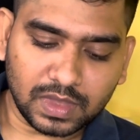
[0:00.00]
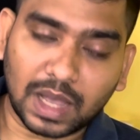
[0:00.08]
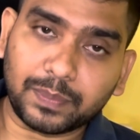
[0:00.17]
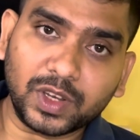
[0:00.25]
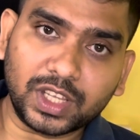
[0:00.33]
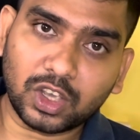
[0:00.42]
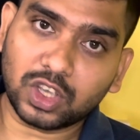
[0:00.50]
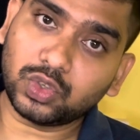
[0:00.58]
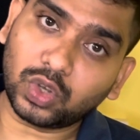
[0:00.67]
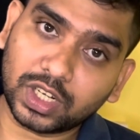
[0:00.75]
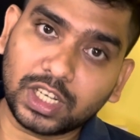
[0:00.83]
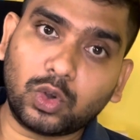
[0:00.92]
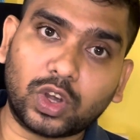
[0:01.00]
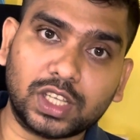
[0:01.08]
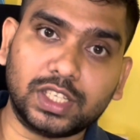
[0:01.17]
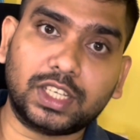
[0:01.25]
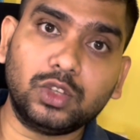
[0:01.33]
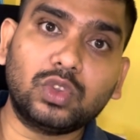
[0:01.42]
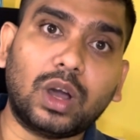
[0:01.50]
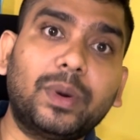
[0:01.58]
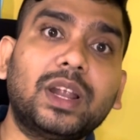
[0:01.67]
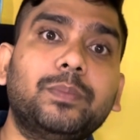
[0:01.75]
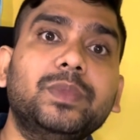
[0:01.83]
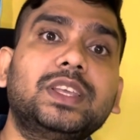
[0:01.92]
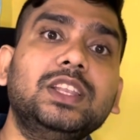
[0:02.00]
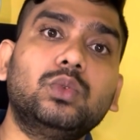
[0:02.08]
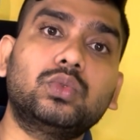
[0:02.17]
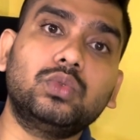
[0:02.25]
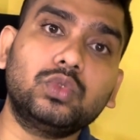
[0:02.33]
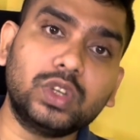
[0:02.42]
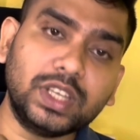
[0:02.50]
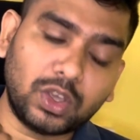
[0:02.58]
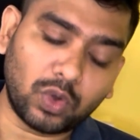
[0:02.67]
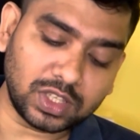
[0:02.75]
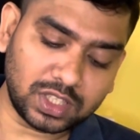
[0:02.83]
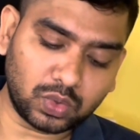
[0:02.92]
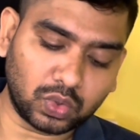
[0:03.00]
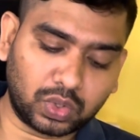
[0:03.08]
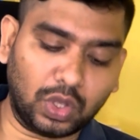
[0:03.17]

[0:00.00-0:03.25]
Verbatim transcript: আপনার কেওয়াইসি অলরেডি করা আছে কিন্তু আবার আপনাকে নতুন করে কেওয়াইসি করতে